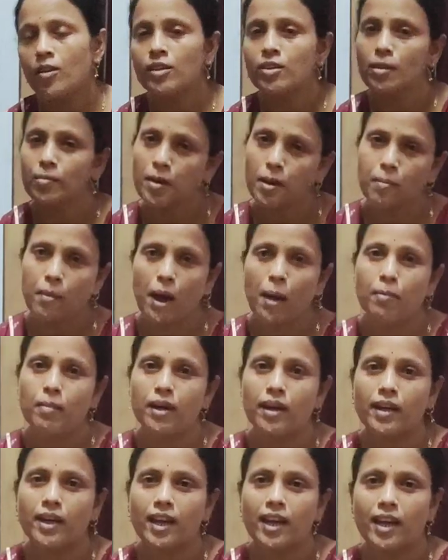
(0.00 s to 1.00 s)
হলে তো আমরা মামে
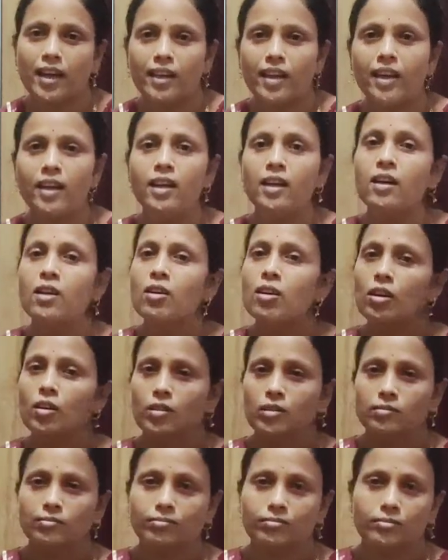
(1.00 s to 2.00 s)
খেয়ে নিই
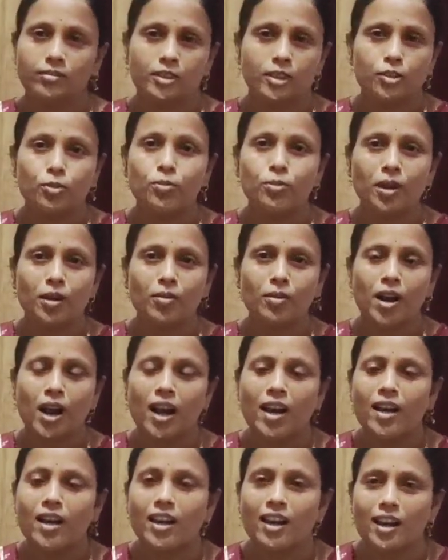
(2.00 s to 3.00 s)
কিছুটা
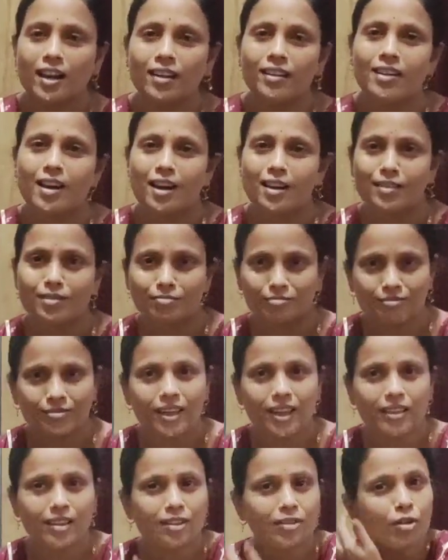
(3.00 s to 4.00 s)
করার নেই
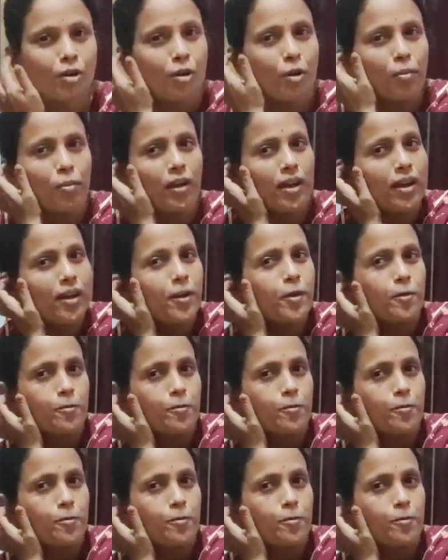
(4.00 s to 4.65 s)
খেতে তো হবে